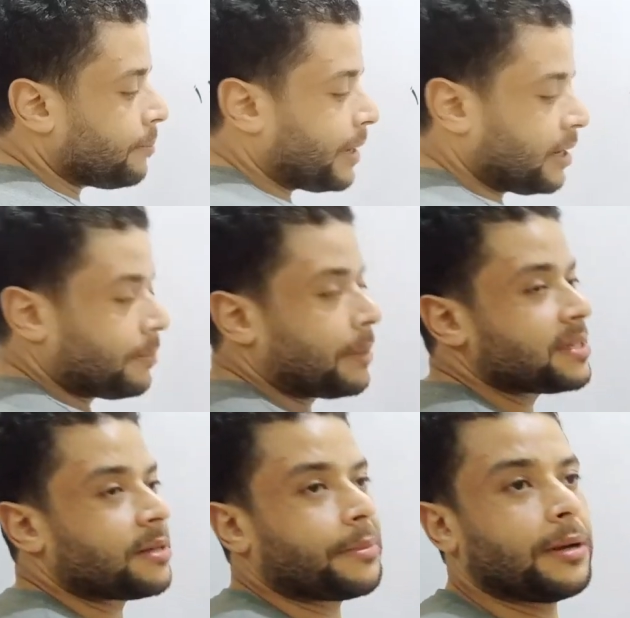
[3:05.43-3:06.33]
ما
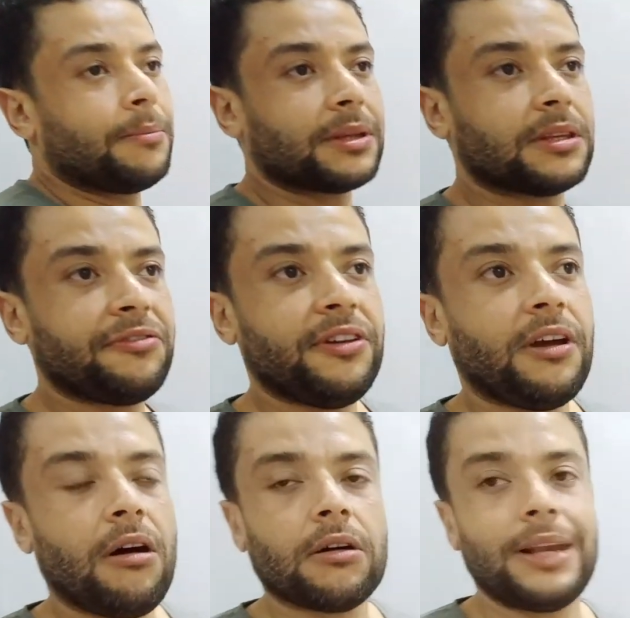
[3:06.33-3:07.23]
مثلا ما الطفل
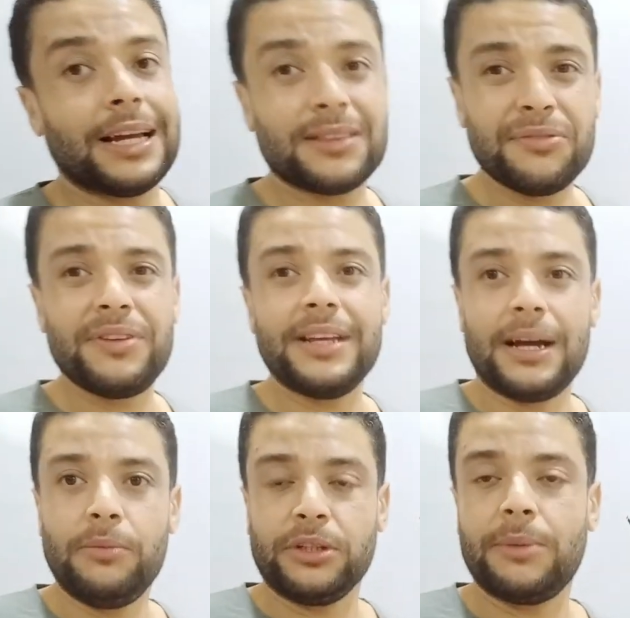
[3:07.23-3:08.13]
عاقل لا الطفل
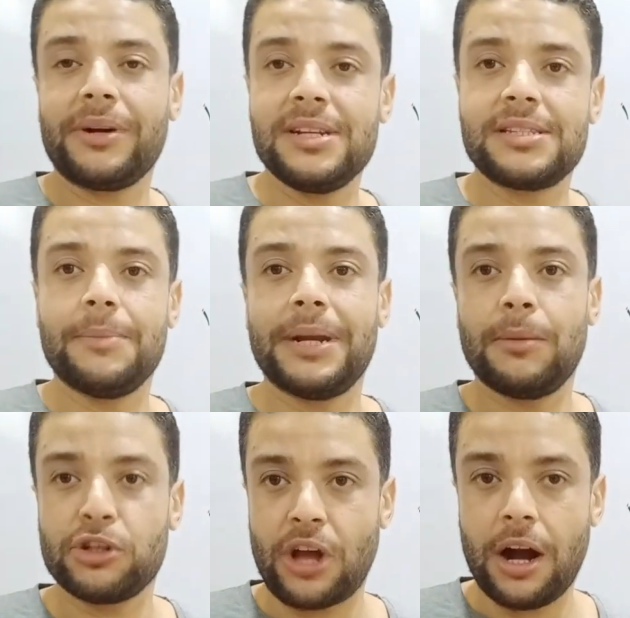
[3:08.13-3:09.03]
يعني بيعتبر لسه ما
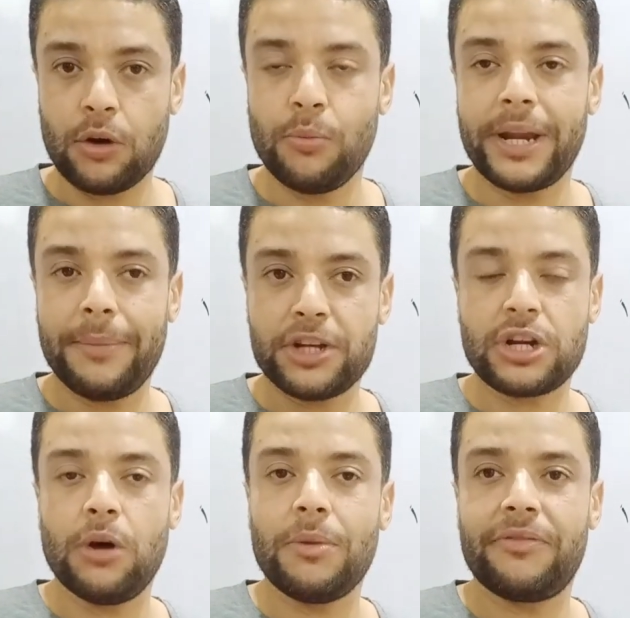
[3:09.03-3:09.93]
نماش عقله ما نماش
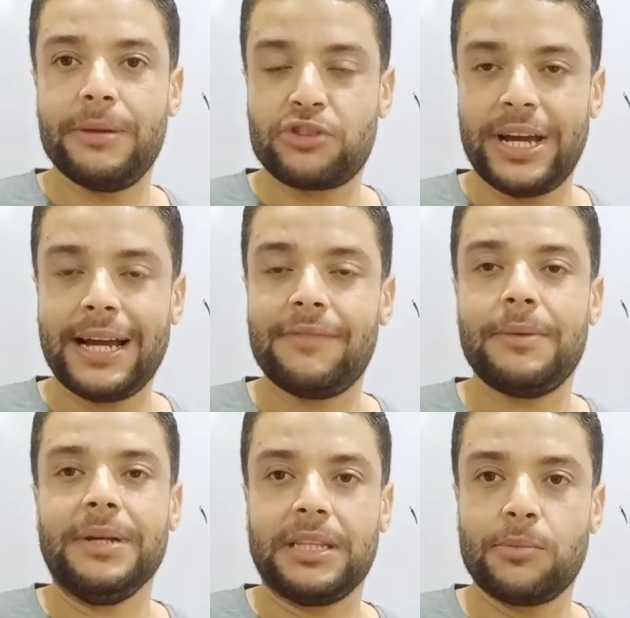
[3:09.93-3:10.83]
او ما فهمش حاجه
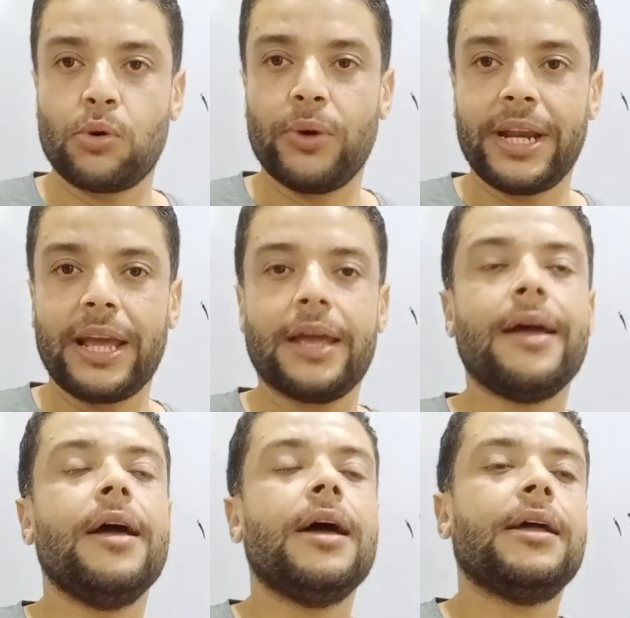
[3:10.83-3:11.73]
فبيعتبره هو ان هي
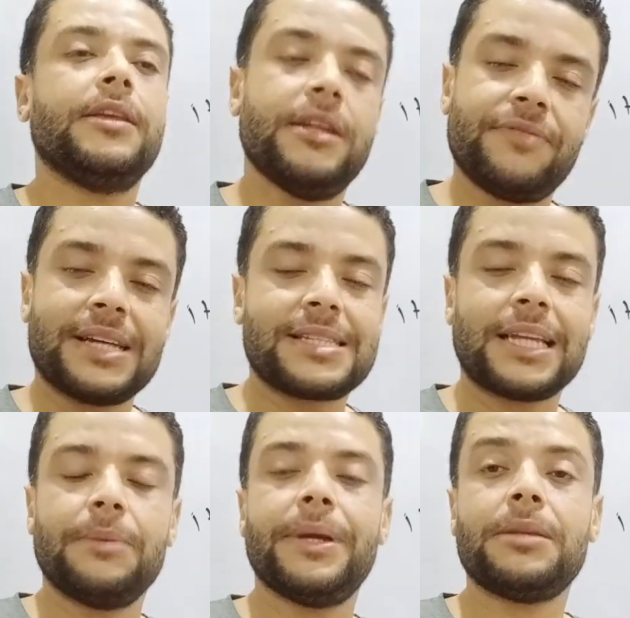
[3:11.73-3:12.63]
ينفع
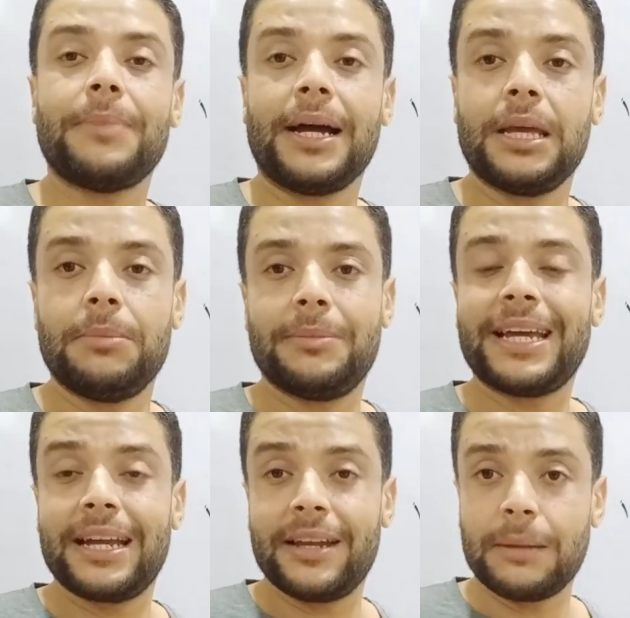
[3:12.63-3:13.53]
استخدم ات مع ايه ده
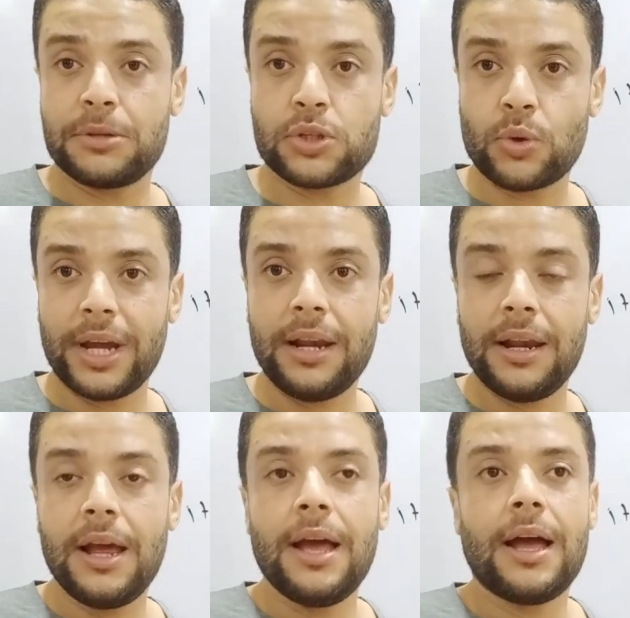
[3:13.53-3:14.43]
كان اجابه
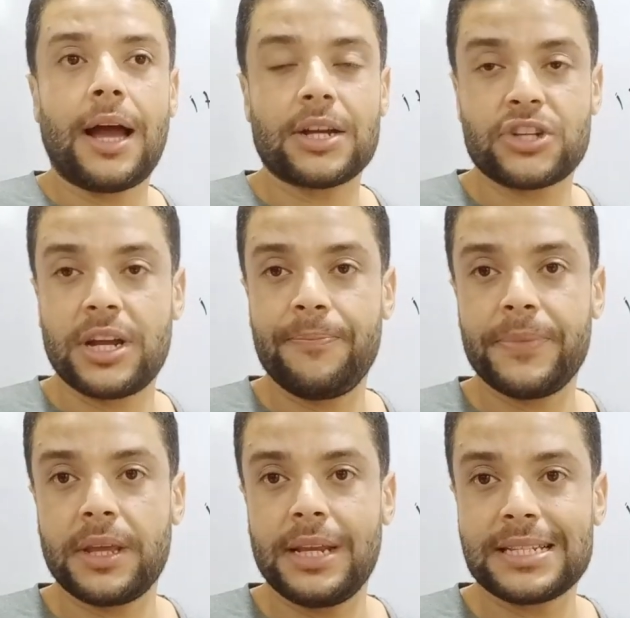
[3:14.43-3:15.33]
السؤال
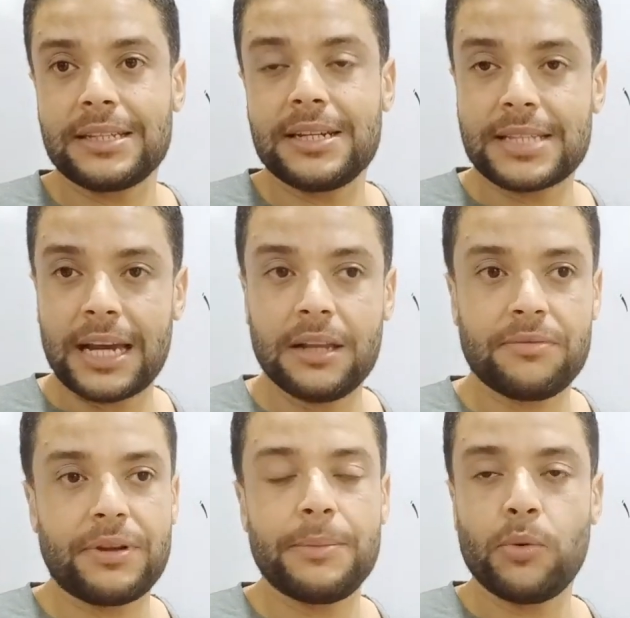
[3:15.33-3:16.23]
عشان ناس كتير سالت
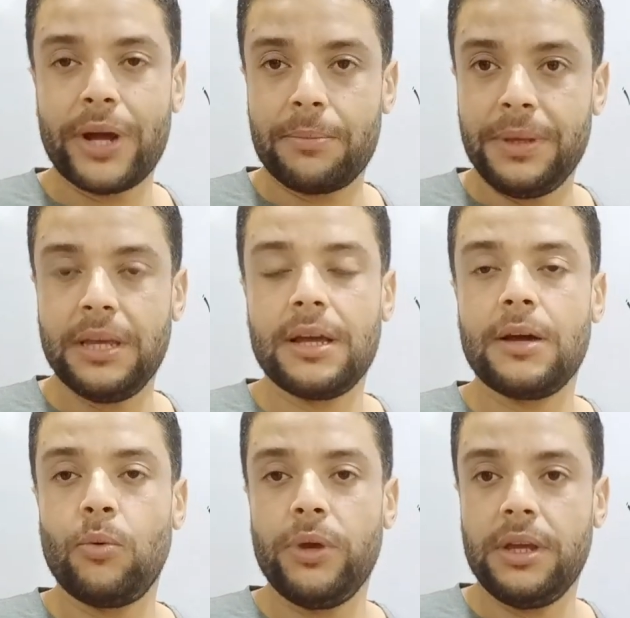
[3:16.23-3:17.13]
فمن واجبي
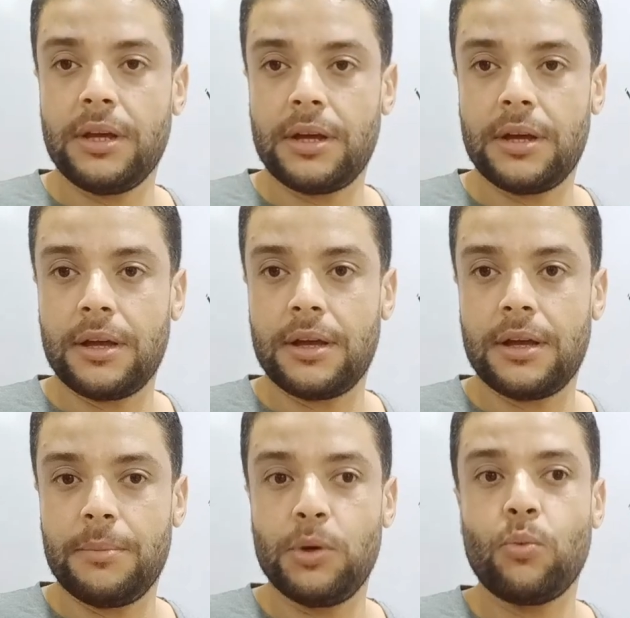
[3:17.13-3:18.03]
ومن
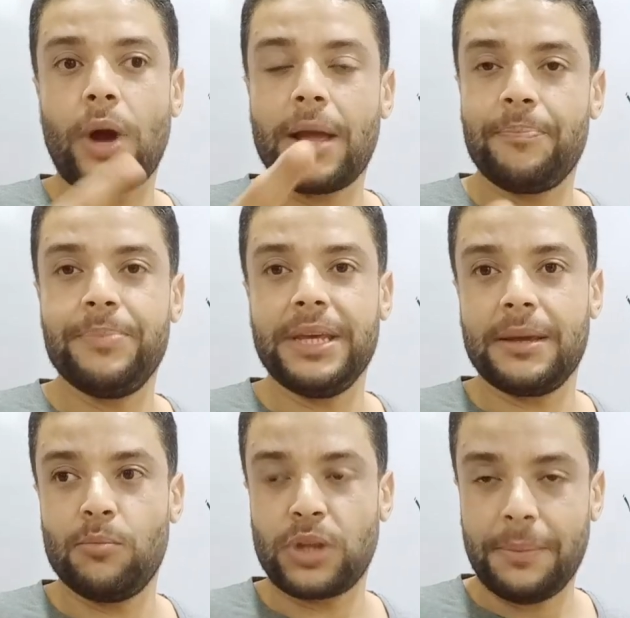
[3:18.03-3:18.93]
آه، آه، واجب
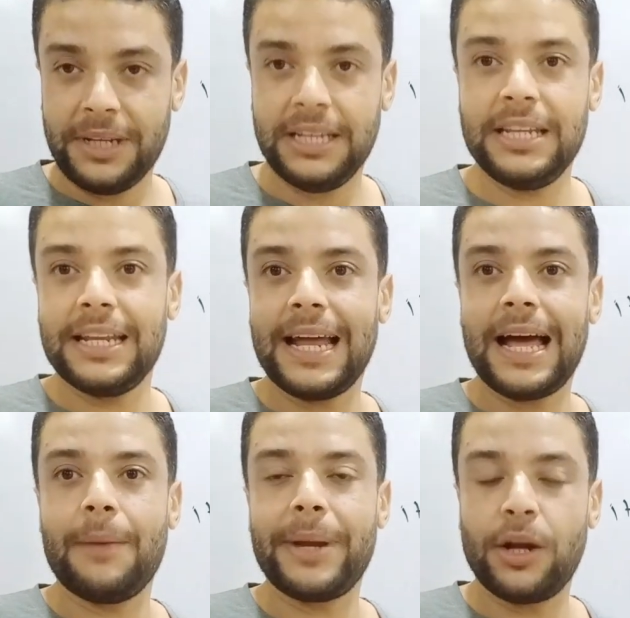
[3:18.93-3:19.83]
متابعيني ان
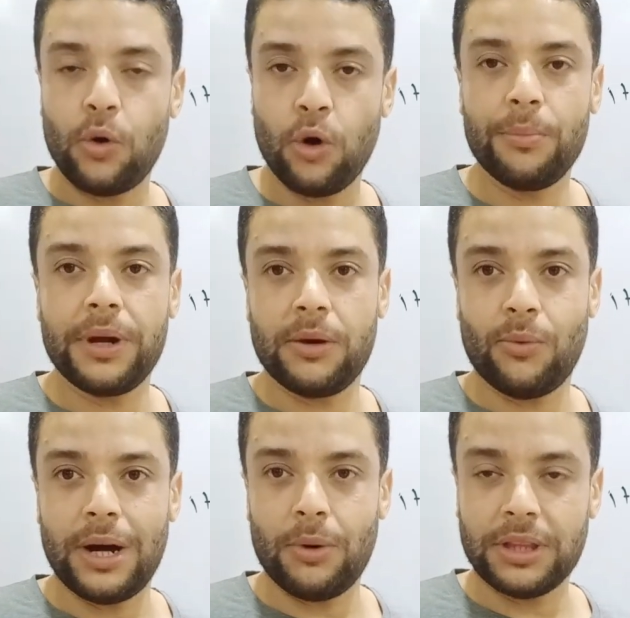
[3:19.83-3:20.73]
انا ابين لهم
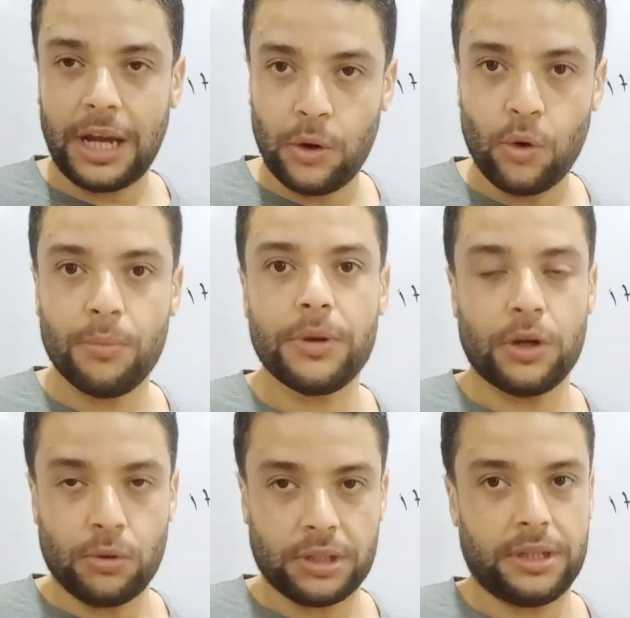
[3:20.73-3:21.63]
واوضح لهم
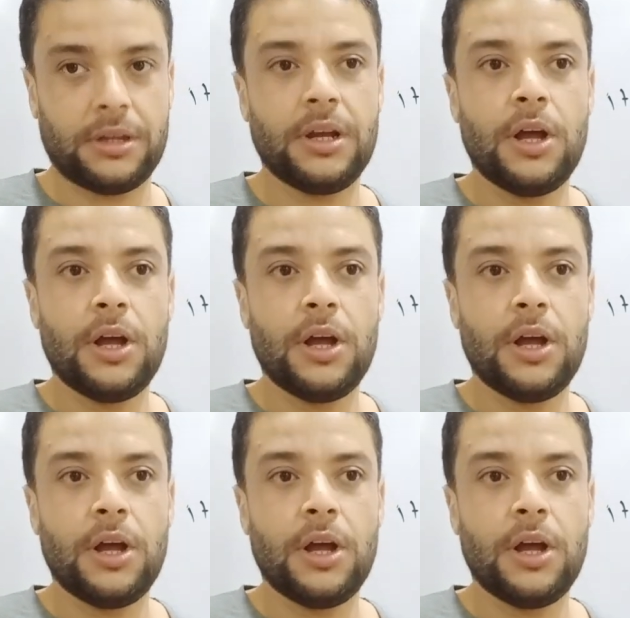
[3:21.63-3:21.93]
النقطه دي